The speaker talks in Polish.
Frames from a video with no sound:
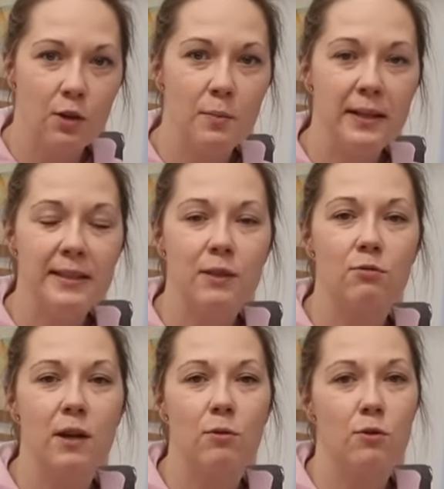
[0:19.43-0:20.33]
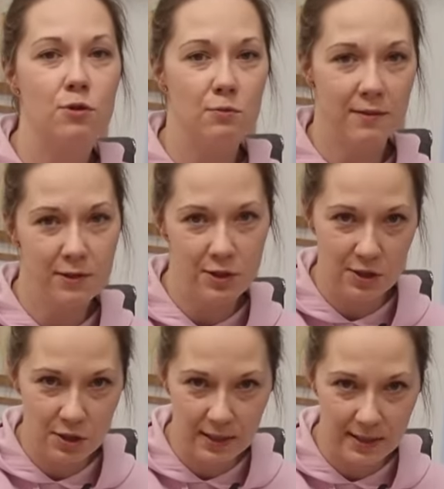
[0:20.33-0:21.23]
Kobieta, która urodziła
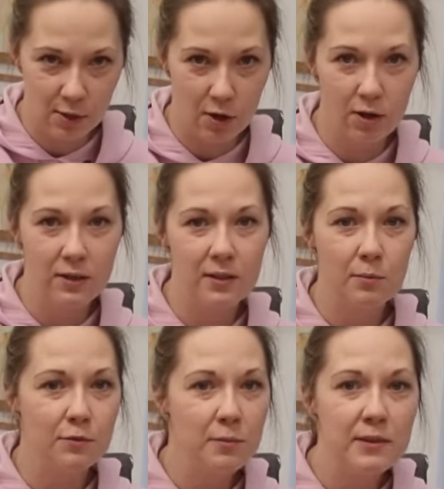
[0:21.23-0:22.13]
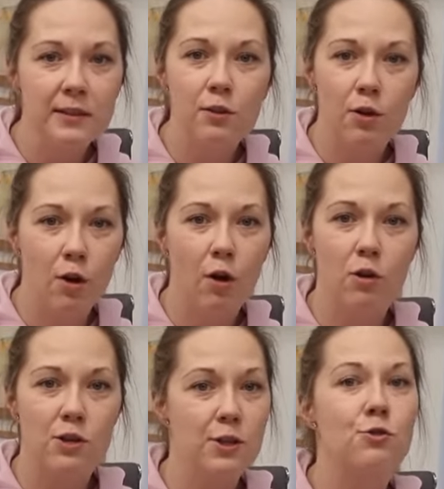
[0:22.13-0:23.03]
właśnie dziecko i nie mówimy tylko
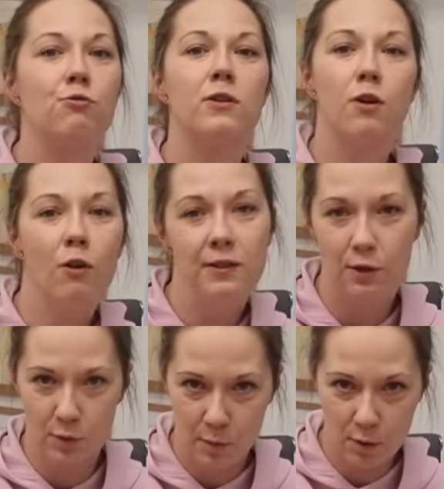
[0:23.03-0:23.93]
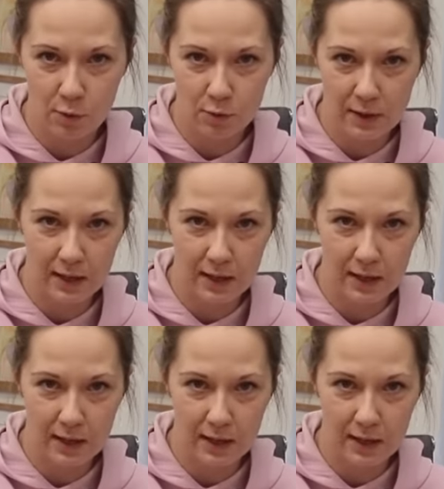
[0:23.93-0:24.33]
o sześciu tygodniach od porodu,